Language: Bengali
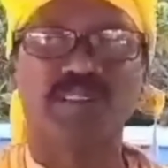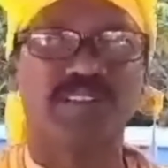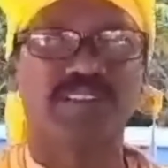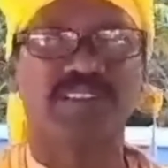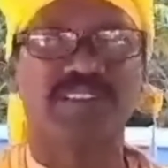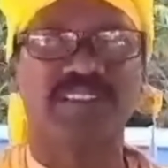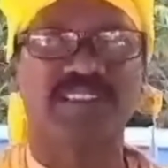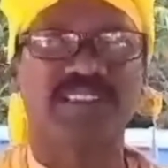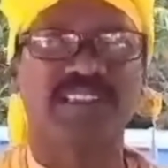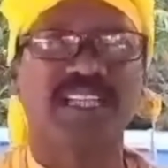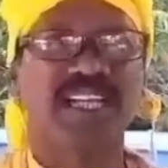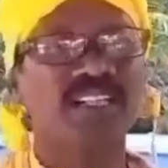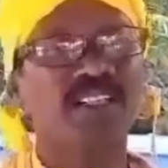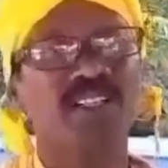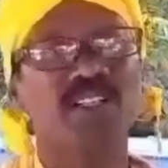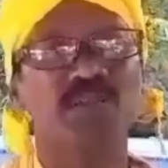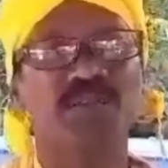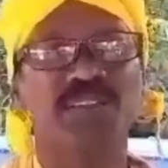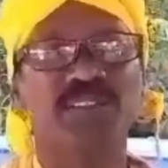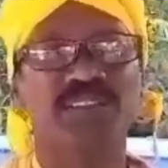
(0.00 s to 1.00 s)
করছি
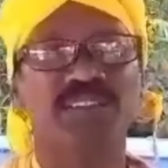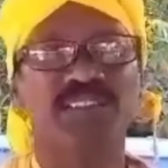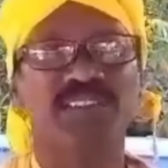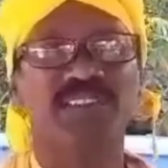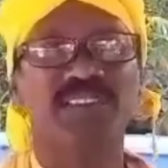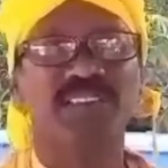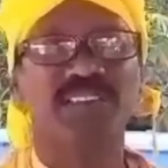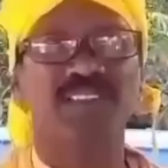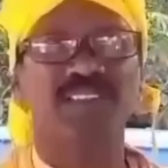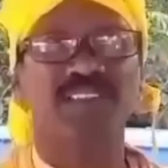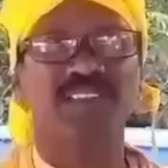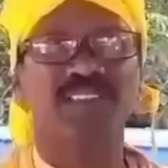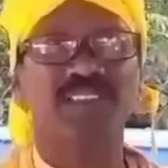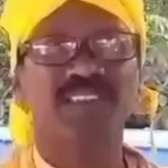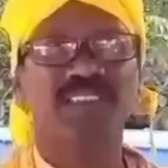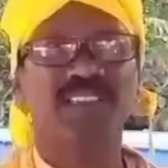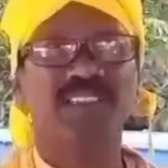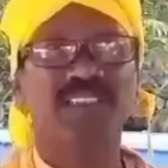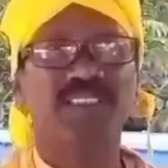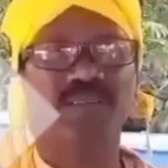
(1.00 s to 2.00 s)
এখনো পর্যন্ত
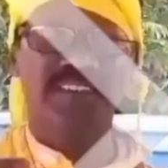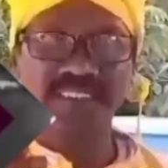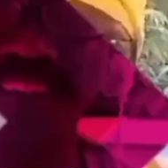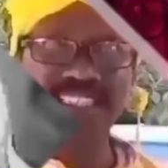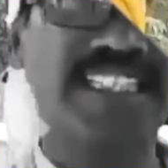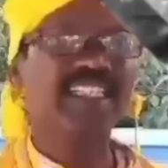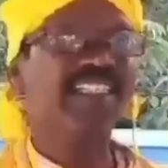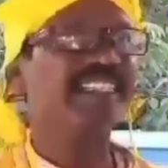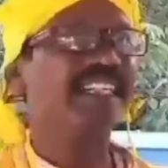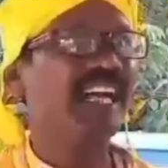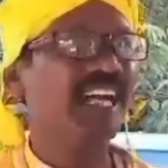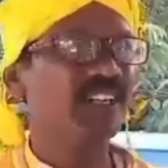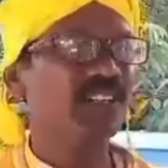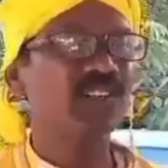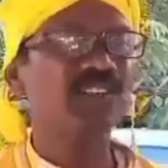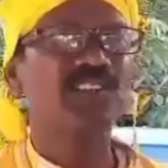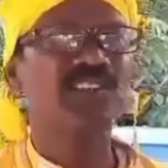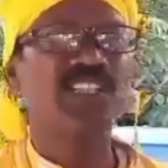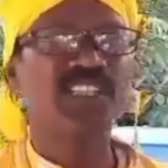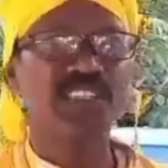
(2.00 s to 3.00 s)
যেখানে যে
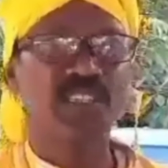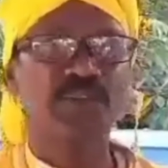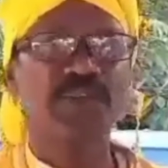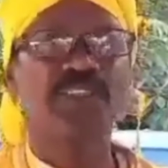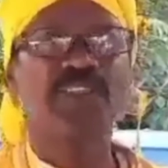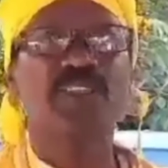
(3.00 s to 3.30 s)
আলোচনা যে